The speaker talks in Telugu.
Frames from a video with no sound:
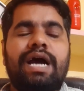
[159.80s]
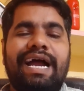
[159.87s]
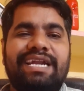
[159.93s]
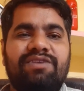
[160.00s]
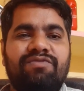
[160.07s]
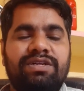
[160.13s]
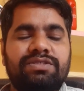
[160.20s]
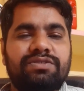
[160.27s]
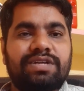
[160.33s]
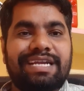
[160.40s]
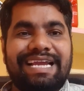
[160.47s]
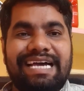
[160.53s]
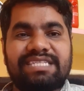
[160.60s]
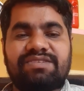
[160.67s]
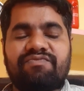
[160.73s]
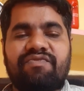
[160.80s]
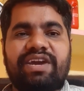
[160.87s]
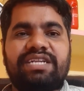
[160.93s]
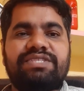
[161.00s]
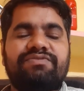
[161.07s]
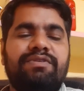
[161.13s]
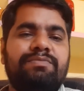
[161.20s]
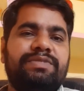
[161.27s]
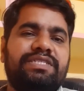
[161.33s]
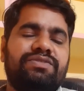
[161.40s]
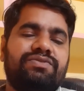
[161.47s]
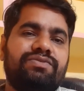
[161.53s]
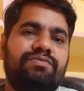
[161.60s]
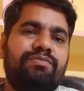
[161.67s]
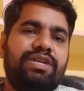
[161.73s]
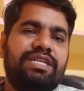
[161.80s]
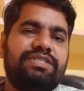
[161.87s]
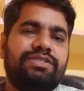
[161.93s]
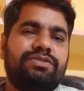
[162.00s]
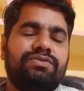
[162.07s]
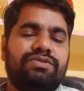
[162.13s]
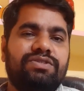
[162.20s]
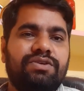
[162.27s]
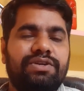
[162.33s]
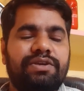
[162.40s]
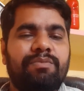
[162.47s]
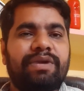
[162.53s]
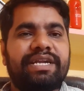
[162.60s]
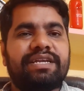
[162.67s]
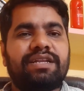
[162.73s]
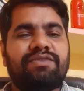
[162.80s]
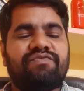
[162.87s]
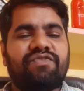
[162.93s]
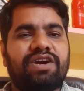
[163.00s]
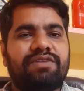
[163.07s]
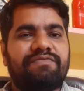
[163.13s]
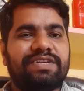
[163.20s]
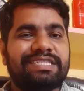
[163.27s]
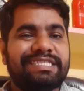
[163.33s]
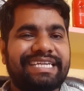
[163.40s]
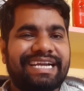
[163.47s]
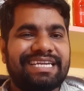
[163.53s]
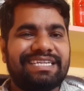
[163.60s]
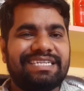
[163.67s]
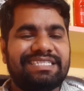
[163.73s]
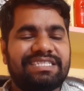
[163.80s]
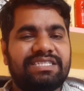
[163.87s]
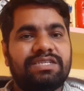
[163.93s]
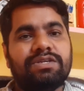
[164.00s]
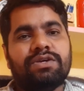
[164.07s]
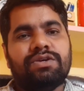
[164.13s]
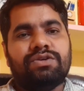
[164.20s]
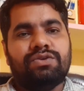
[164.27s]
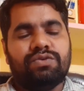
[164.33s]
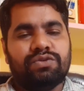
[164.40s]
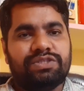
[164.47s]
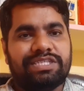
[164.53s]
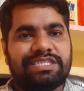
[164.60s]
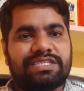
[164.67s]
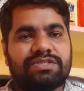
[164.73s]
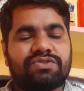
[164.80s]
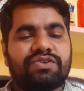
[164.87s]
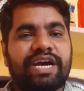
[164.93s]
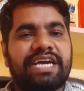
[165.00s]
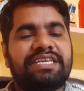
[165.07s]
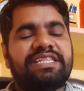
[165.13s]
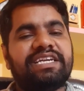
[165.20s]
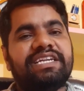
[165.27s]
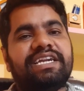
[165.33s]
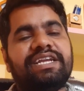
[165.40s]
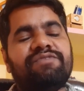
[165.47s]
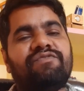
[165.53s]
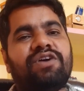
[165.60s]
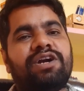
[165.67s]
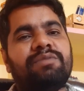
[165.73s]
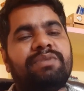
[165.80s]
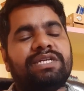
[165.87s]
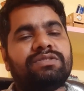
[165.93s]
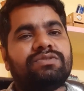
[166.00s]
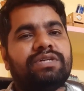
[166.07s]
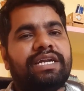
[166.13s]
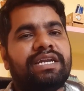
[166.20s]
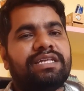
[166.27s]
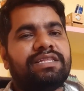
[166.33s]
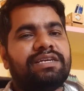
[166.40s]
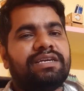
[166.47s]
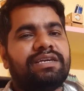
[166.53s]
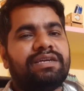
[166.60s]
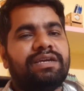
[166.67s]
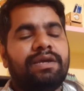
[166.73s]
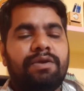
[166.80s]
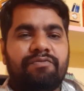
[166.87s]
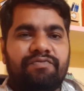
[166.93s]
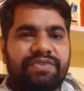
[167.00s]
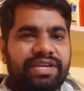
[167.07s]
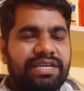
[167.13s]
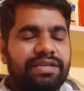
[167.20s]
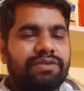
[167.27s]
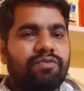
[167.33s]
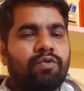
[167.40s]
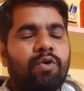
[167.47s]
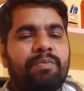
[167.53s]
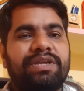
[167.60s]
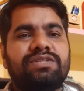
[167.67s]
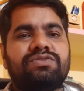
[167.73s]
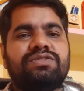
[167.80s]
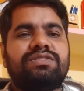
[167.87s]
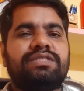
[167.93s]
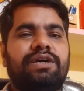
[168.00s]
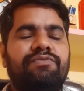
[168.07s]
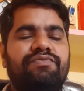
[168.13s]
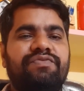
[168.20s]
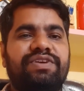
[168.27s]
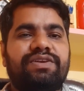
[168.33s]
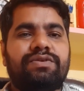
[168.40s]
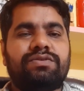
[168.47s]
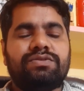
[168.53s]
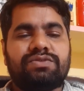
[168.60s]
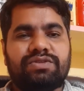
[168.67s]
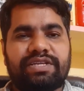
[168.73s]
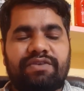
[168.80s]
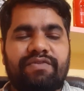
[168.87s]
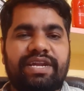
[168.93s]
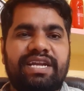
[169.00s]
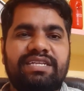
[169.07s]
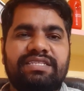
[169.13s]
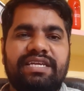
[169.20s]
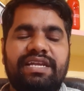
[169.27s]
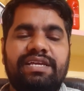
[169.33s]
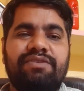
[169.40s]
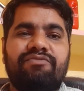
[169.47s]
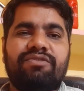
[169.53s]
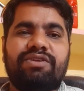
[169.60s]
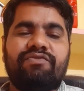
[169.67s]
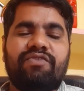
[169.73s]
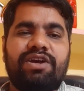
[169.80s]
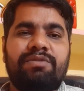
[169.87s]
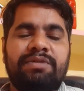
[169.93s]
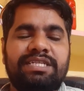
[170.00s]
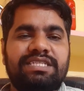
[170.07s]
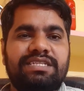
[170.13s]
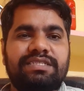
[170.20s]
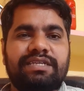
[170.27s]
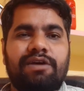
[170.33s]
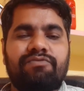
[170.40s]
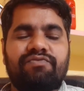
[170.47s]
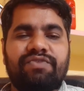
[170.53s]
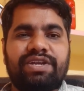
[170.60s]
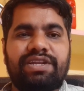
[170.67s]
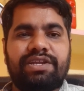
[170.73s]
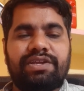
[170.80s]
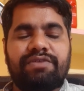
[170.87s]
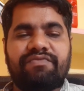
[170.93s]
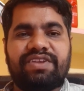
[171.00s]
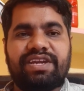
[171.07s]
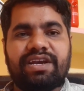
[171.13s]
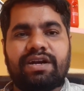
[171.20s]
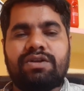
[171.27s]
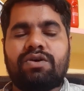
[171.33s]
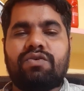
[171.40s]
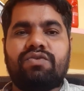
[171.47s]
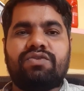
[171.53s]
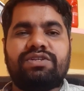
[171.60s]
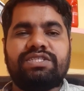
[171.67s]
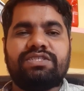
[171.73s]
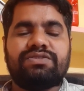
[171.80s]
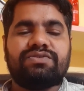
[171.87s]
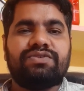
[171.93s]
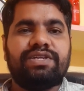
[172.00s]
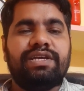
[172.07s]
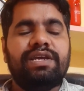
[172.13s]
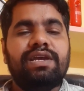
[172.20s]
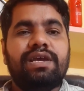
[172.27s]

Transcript: అడ్వాన్స్డ్ క్లాసిఫైడ్స్ వెబ్సైట్స్ బిల్డ్ చేయొచ్చు సో ఈ పర్టికులర్ వర్డ్ ప్రెస్ టెక్నాలజీ యూజ్ చేసి సో అయితే ఏంటంటే ఈ వర్డ్ ప్రెస్ అన్నది ఫ్రీ ఓపెన్ సోర్స్ సాఫ్ట్వేర్ సో ఎవరైనా సరే ఈ వర్డ్ ప్రెస్ అనే సాఫ్ట్వేర్ని ఫ్రీగా డౌన్లోడ్ చేసుకుని